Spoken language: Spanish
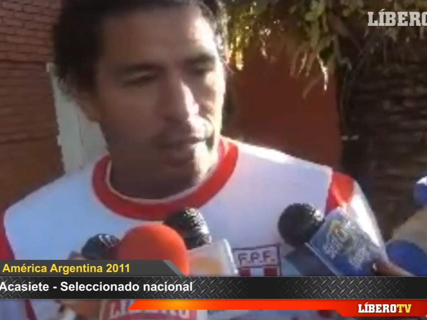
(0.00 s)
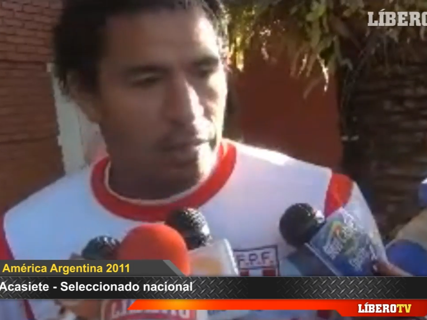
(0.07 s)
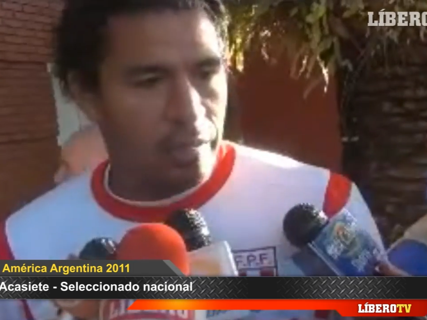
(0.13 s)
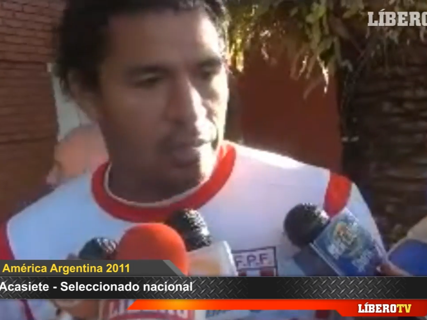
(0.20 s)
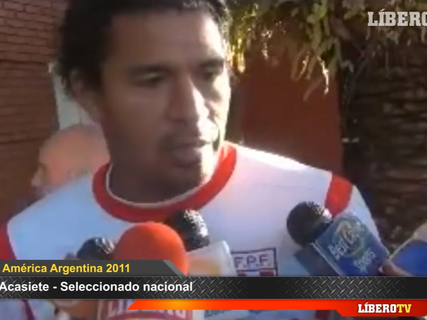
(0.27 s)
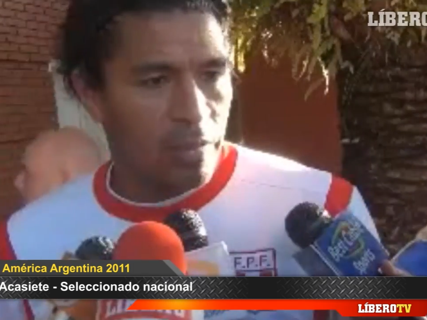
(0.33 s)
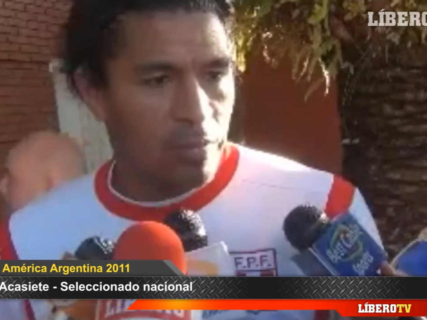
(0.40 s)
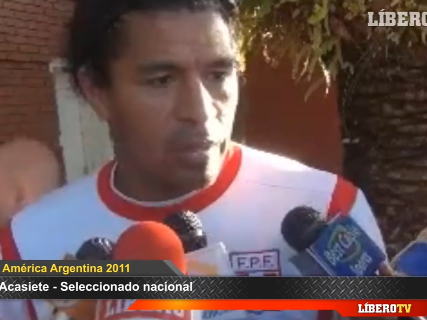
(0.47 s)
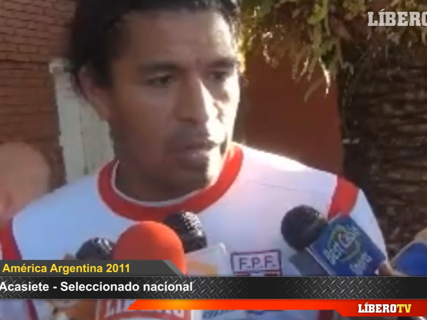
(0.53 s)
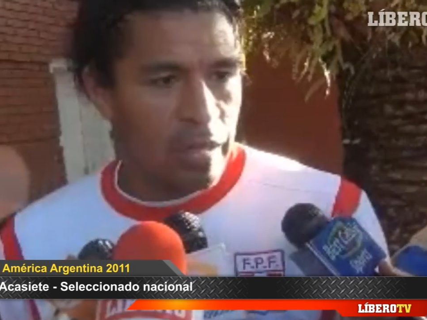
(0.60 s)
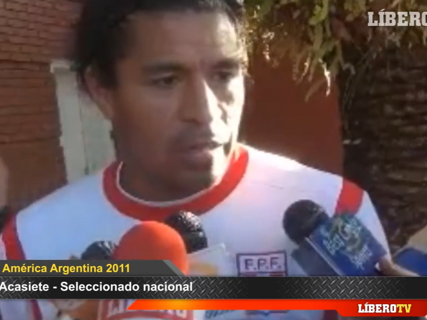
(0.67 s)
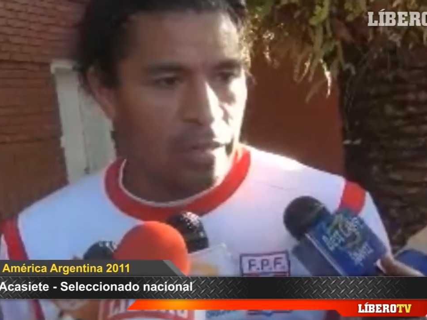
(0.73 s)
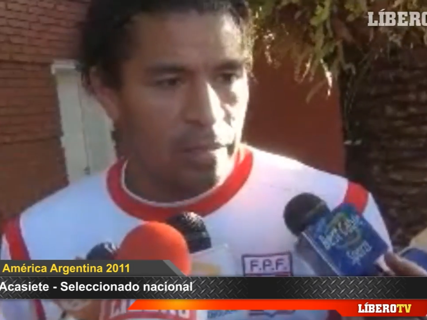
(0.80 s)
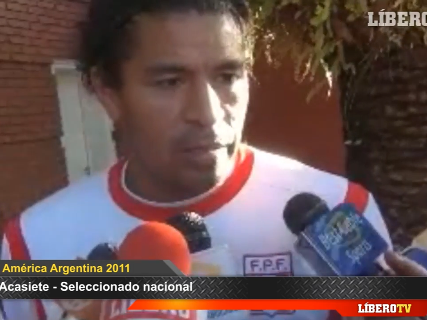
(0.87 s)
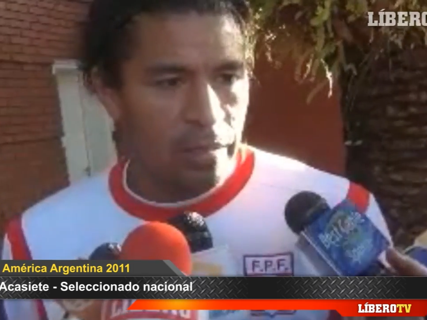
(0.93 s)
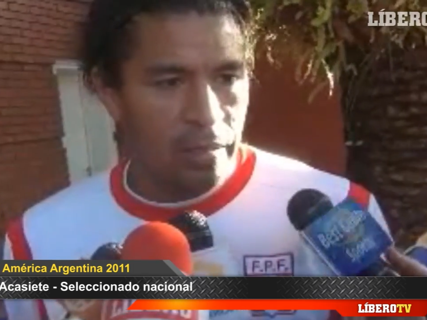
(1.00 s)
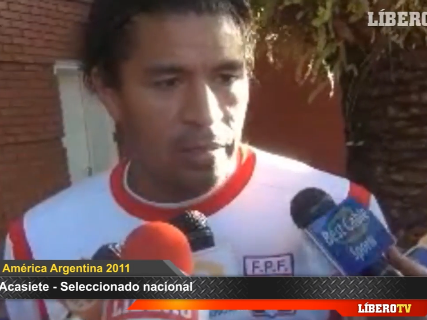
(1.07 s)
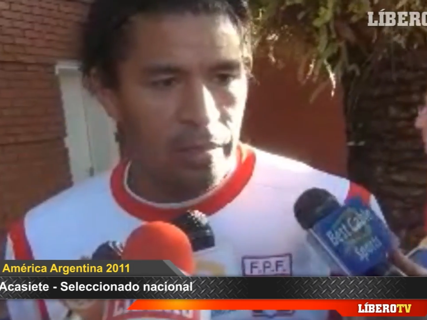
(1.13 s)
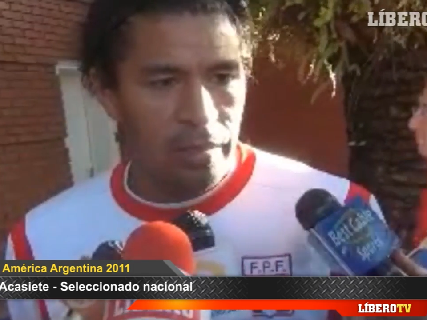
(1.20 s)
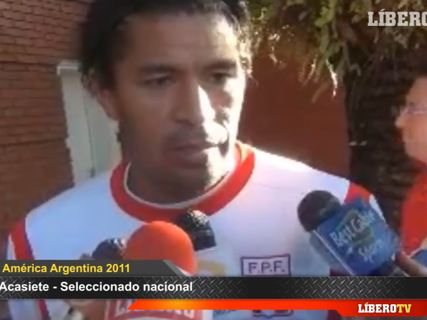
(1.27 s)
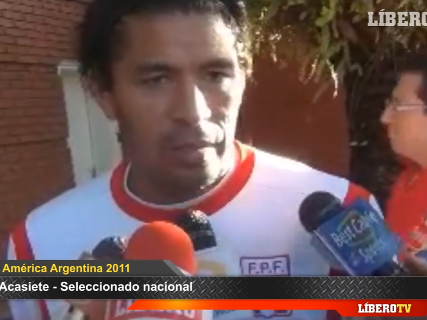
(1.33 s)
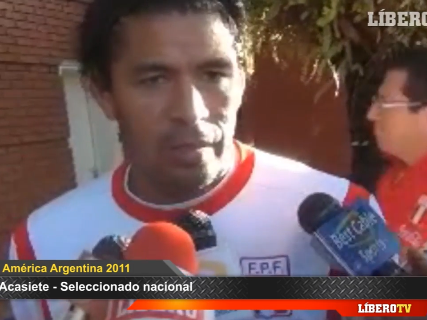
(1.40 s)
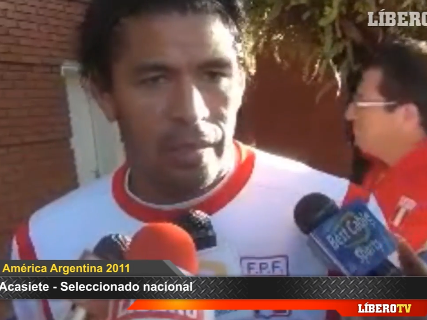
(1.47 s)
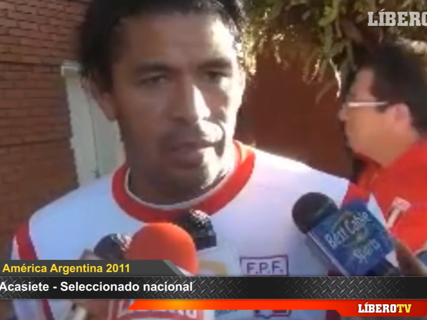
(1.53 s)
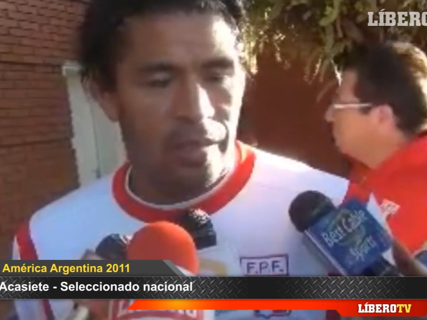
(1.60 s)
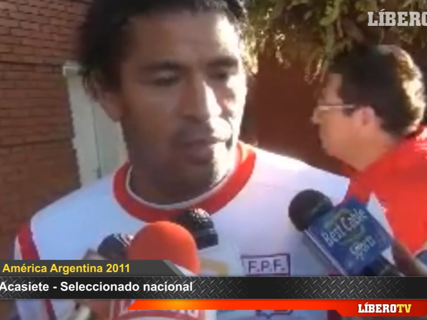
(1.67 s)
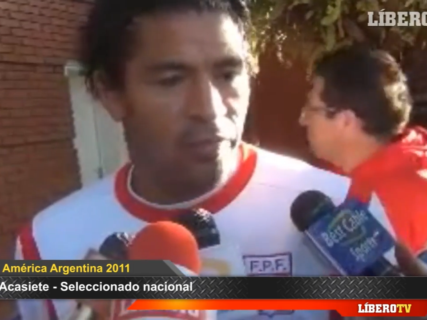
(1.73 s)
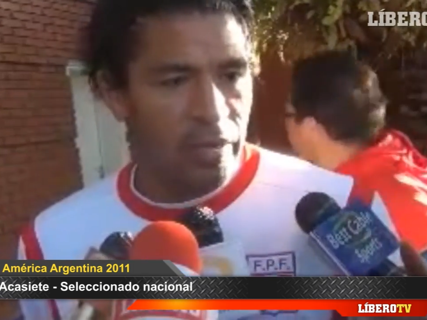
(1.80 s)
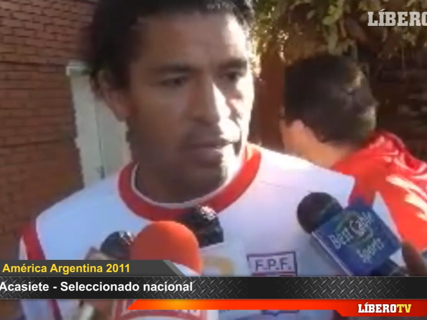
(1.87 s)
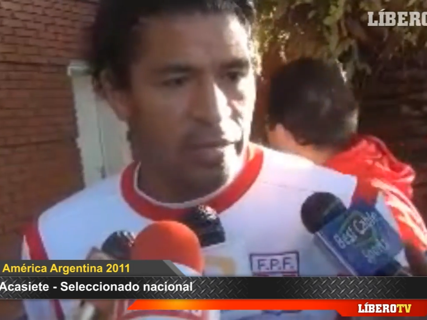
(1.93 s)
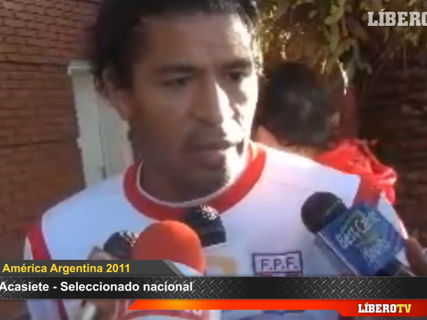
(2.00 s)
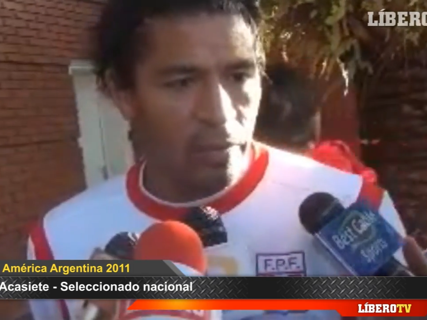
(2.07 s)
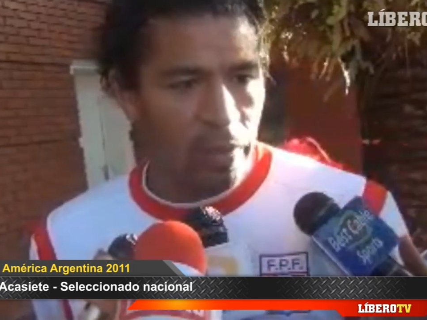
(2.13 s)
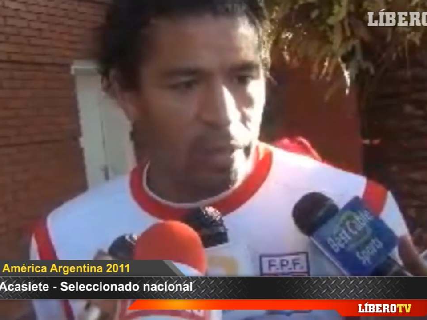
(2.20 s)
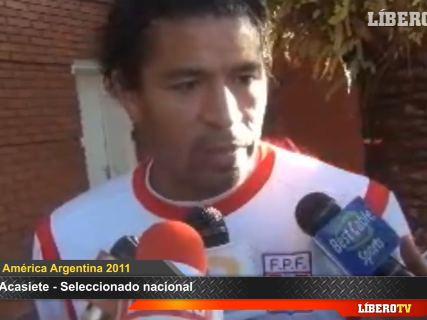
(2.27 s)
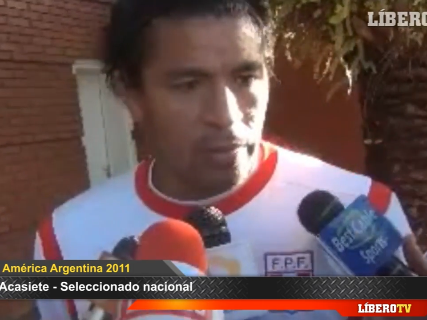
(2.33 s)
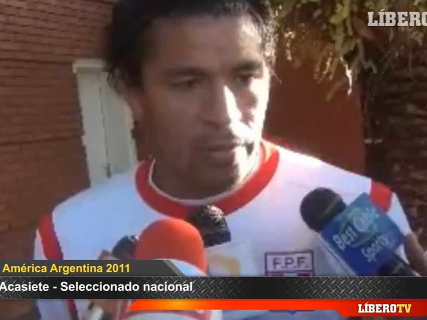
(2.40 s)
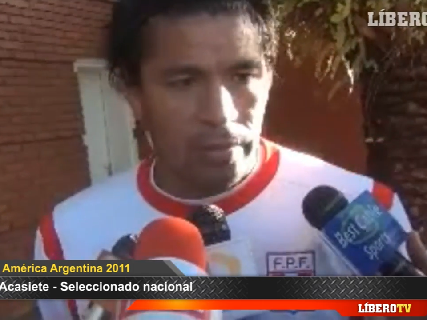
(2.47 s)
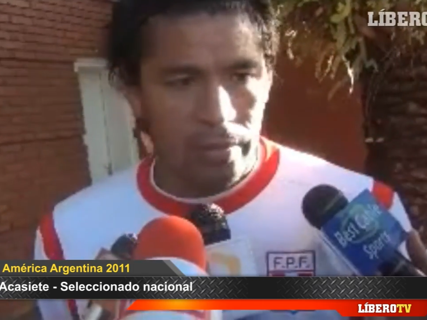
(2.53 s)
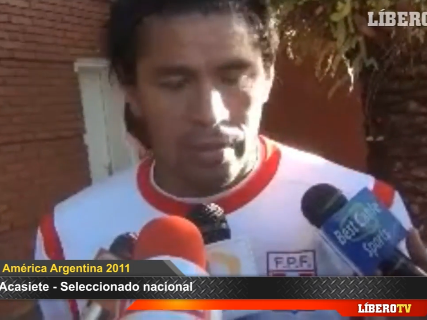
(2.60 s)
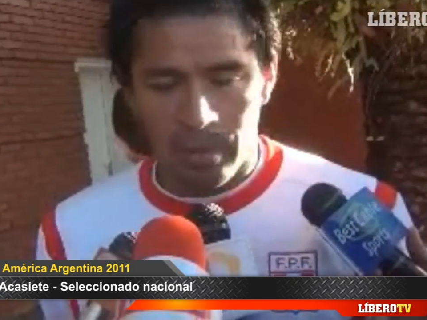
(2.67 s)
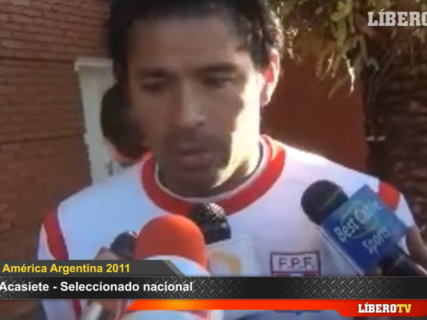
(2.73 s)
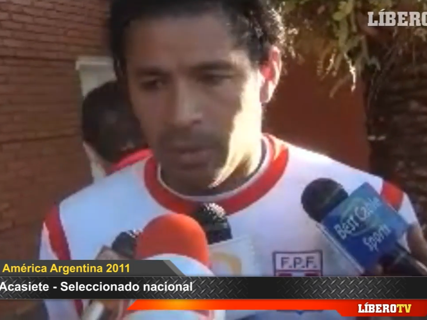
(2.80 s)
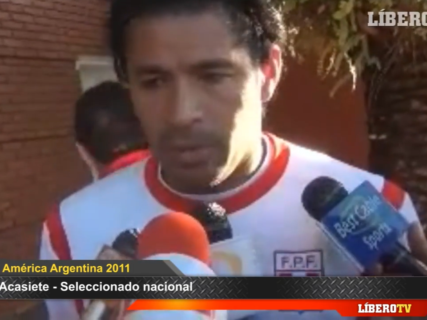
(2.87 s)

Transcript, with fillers: que, tercer lugar y que es diferente al cuarto, ¿no?